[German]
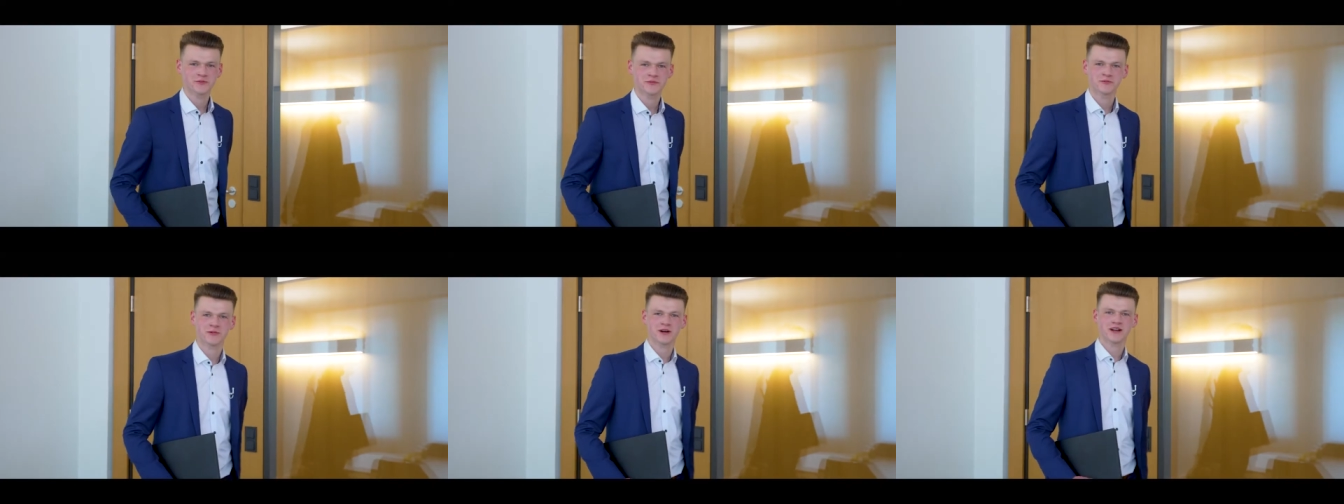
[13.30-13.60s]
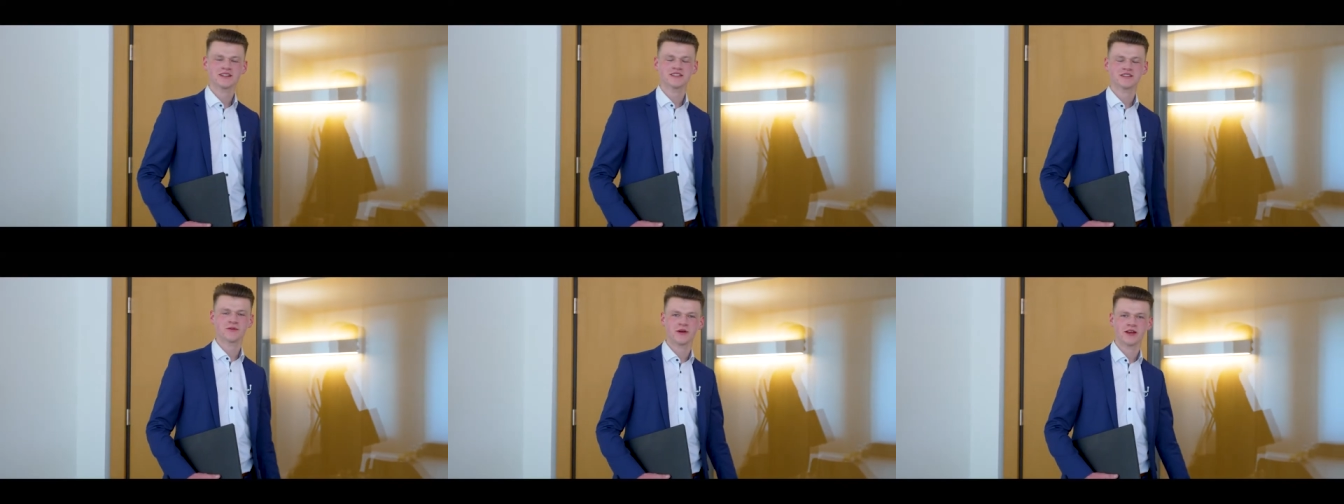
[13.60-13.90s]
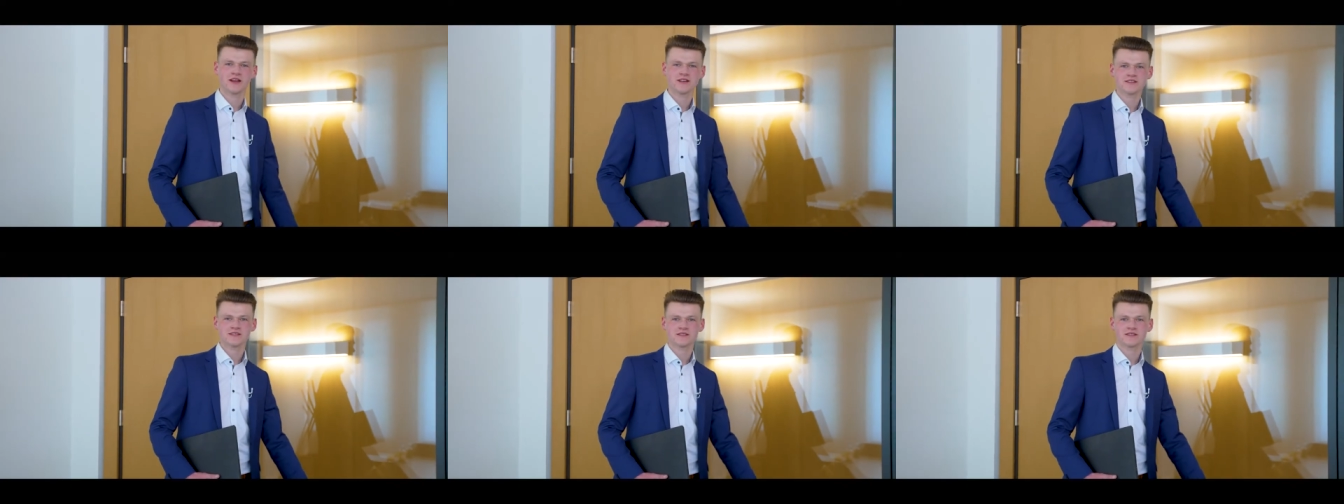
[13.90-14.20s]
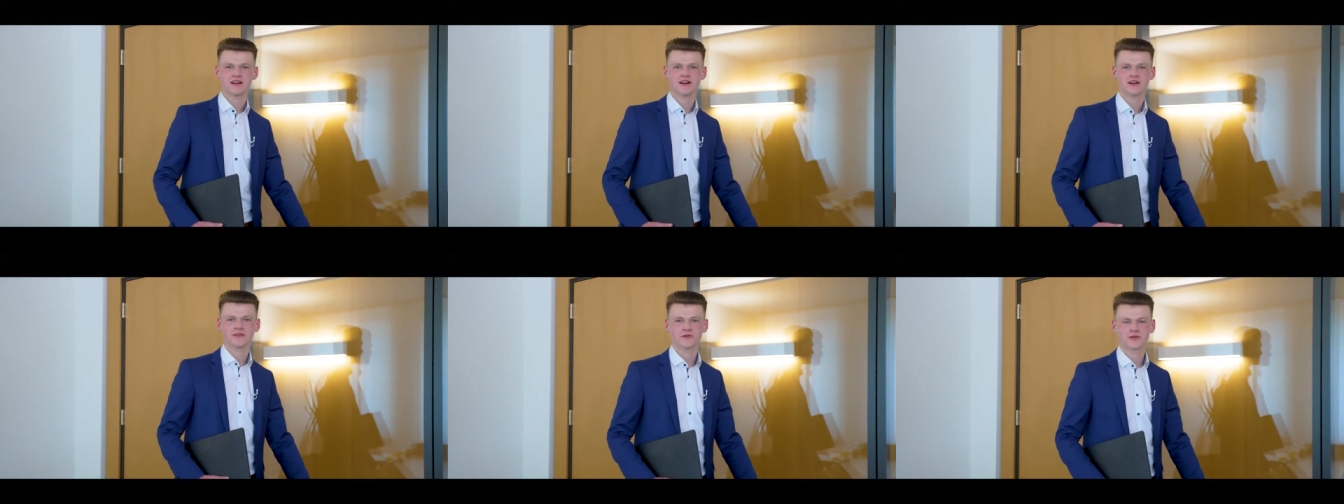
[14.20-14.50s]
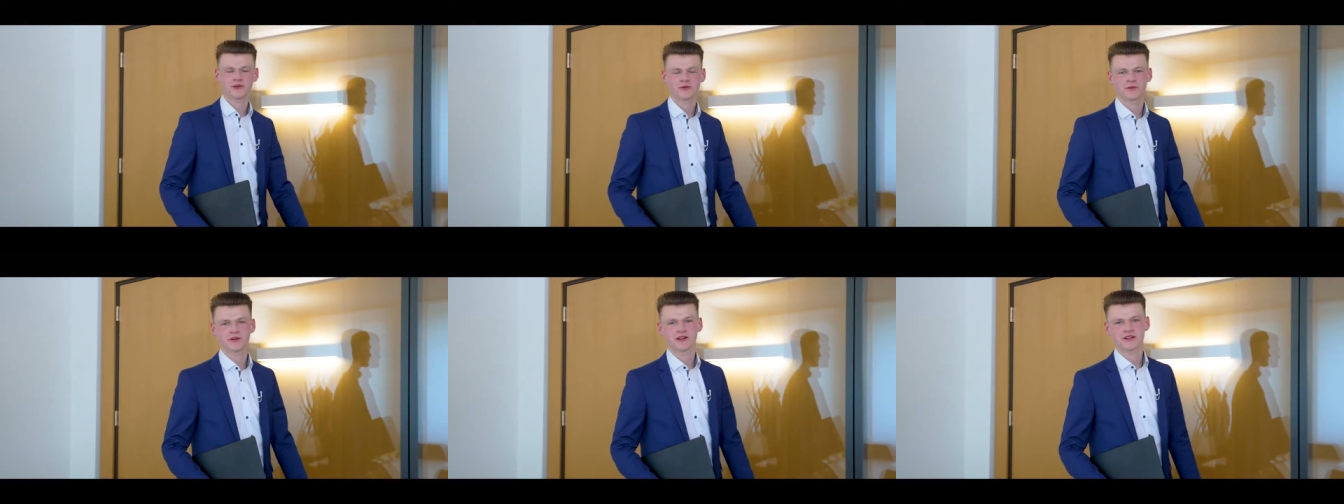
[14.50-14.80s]
Bereits am ersten Tag
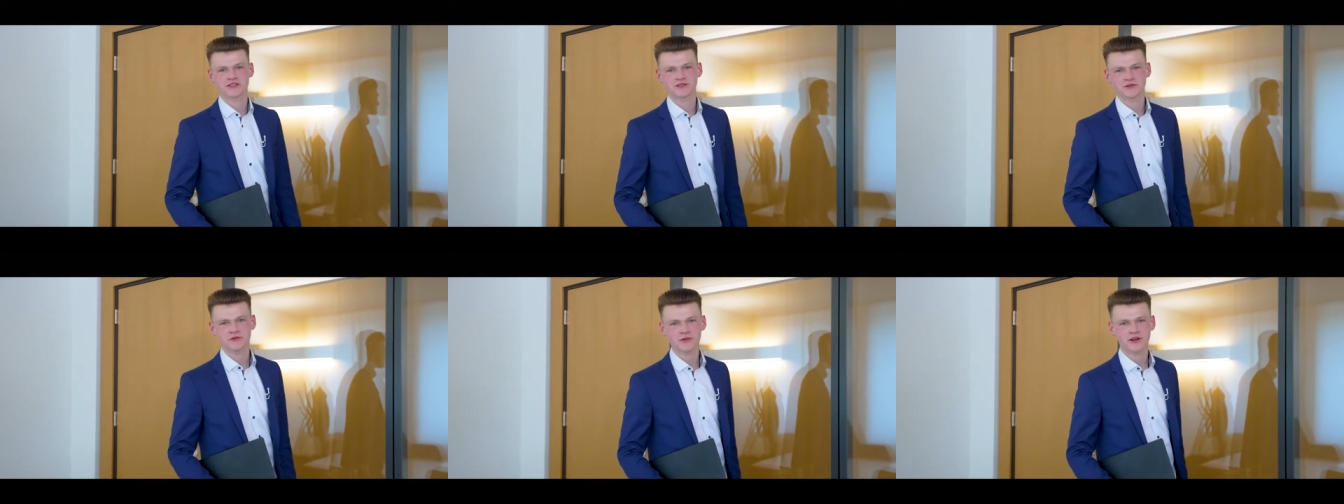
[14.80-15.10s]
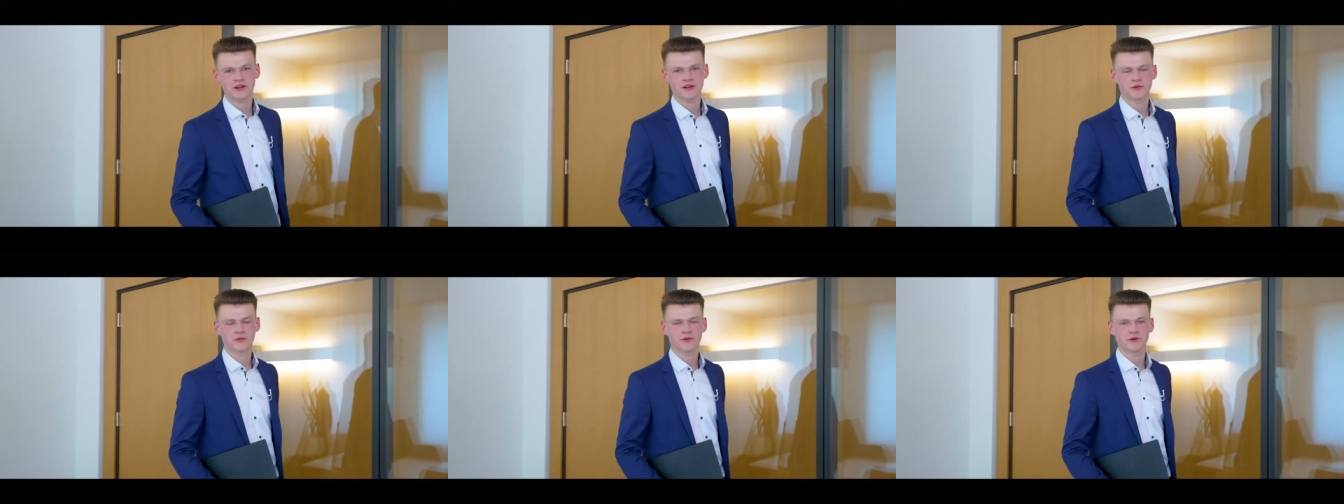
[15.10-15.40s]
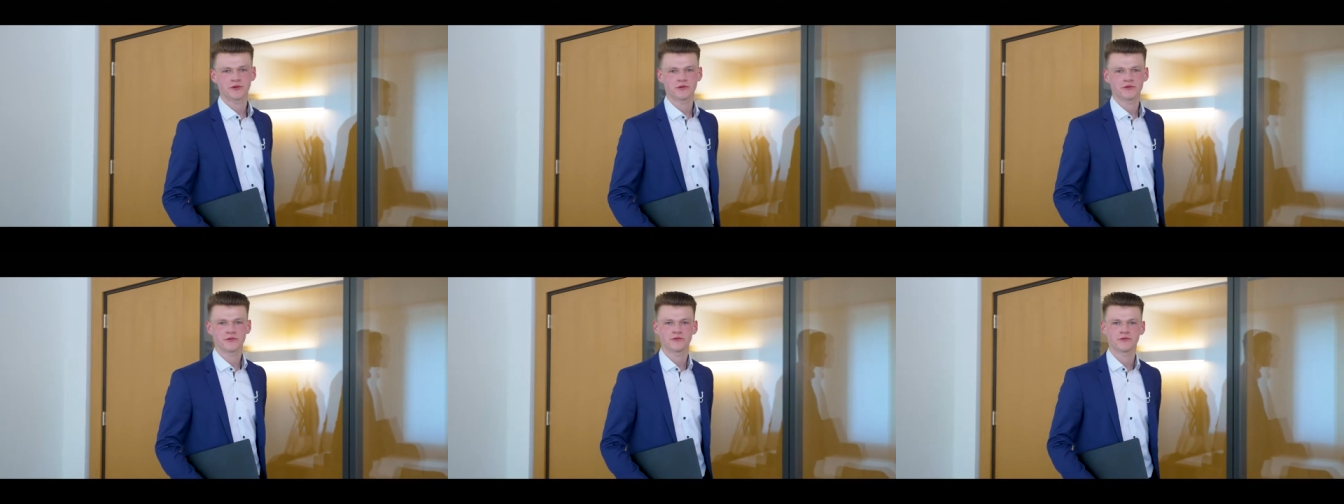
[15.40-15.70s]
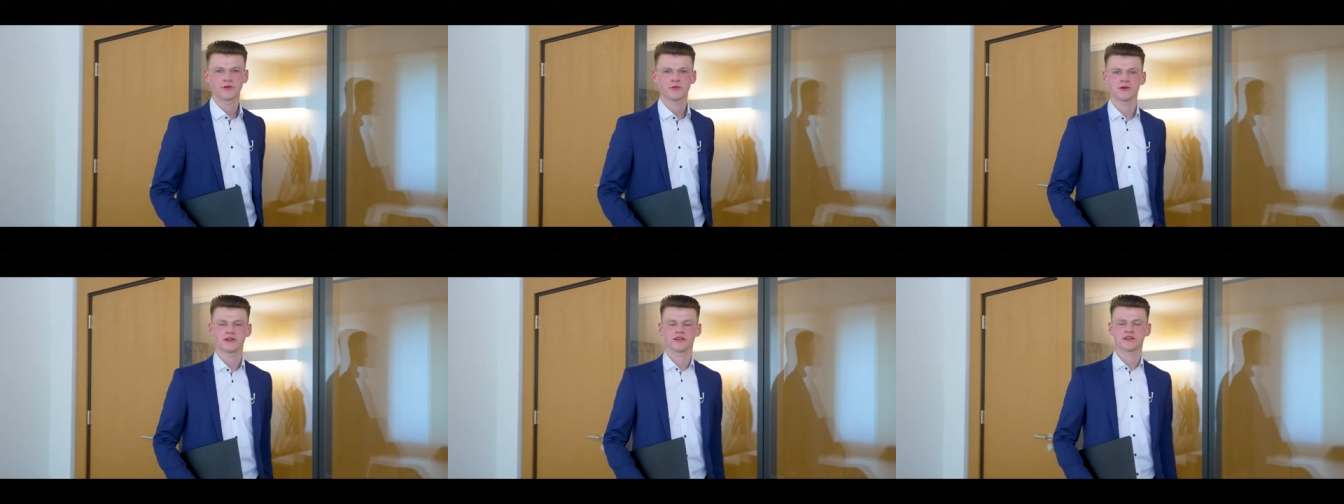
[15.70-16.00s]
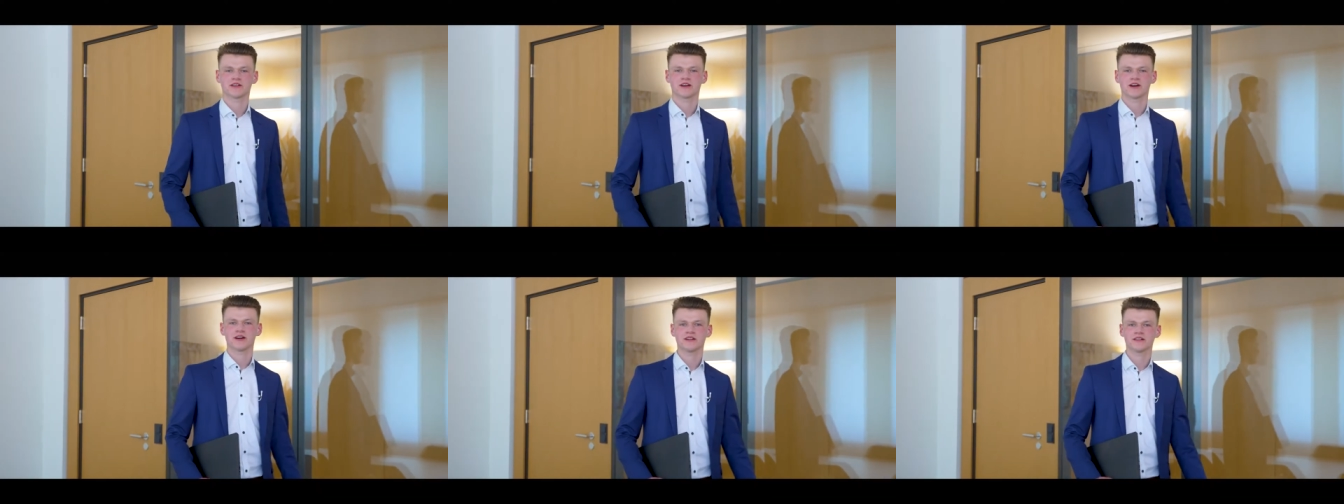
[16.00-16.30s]
wurde mir das Du angeboten, womit
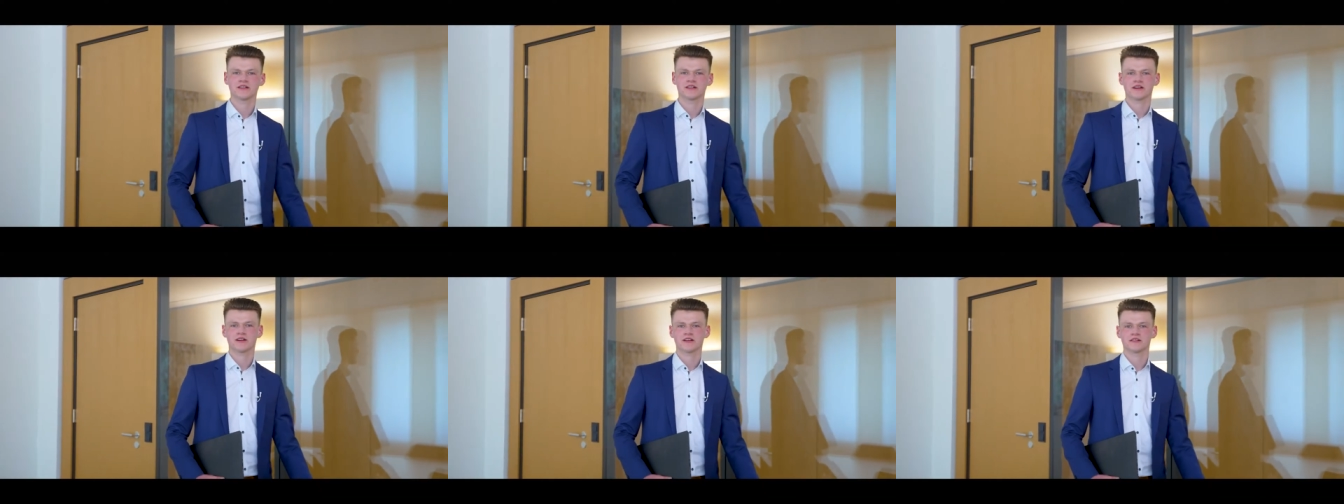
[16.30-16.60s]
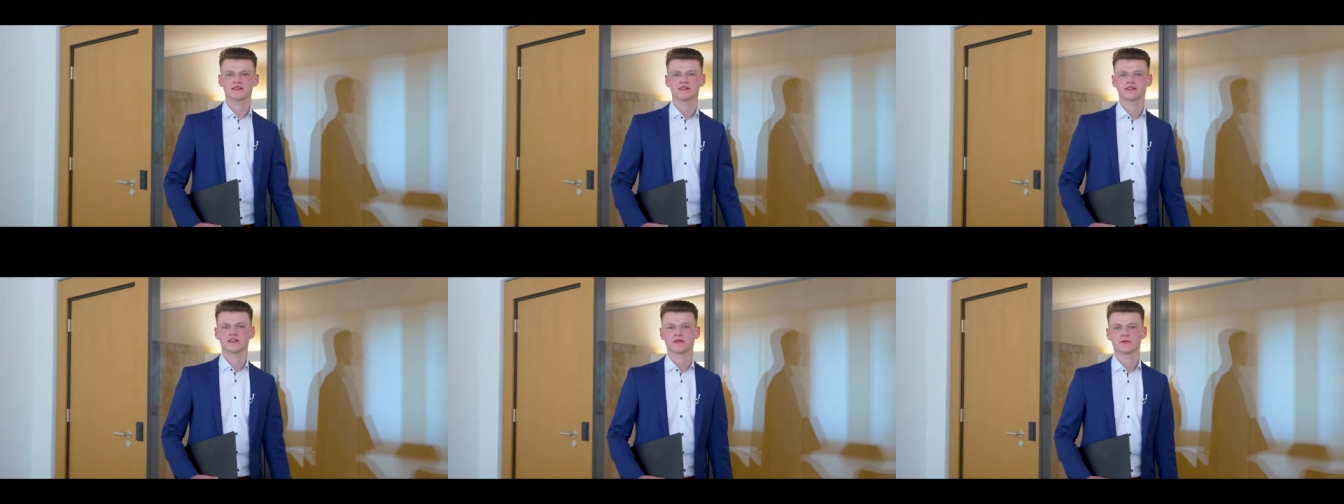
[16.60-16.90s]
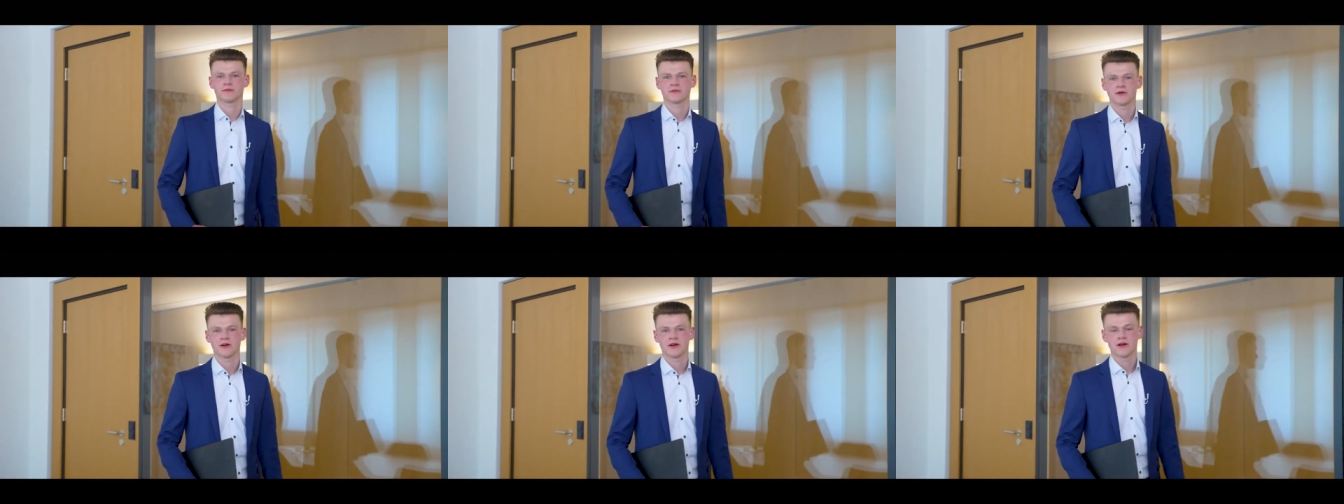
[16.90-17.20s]
ich gar nicht gerechnet habe.